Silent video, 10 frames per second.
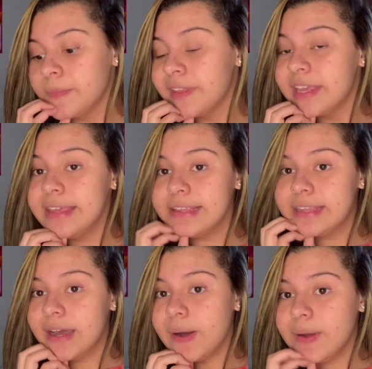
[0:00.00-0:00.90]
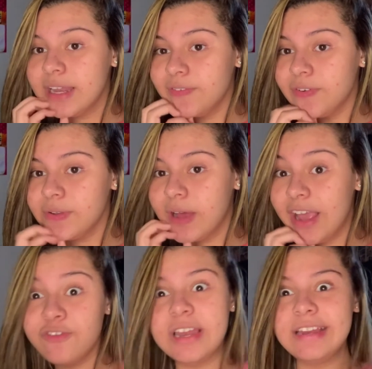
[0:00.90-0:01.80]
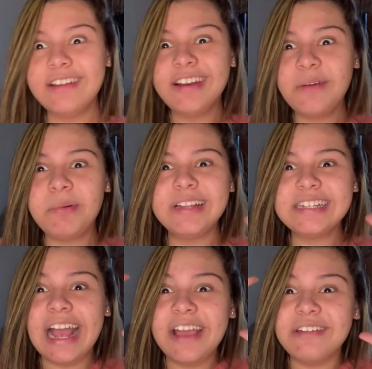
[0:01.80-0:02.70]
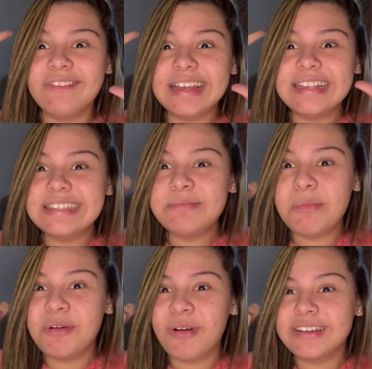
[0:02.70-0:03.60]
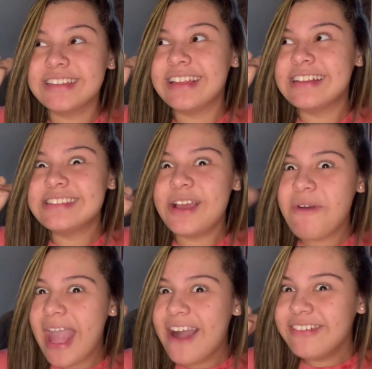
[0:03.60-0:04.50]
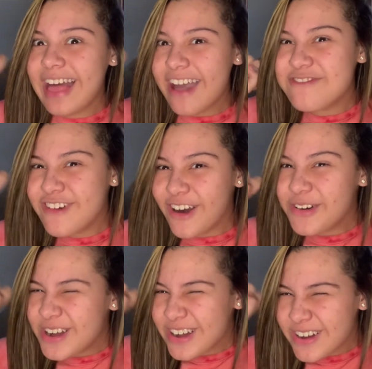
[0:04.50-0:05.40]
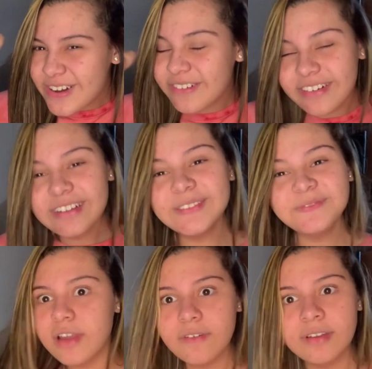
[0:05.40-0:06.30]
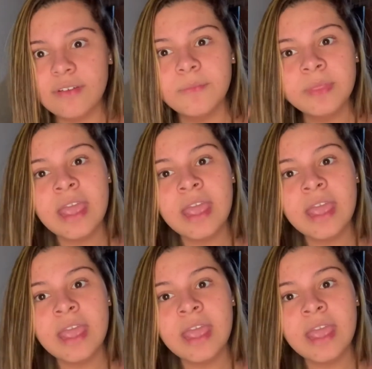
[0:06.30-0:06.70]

Então, ela falou... Aí eu falei, não, não, não, pode deixar. Eu levo lá em cima, meu quarto do lado do seu. Eu levo, uhul! Levo, levo.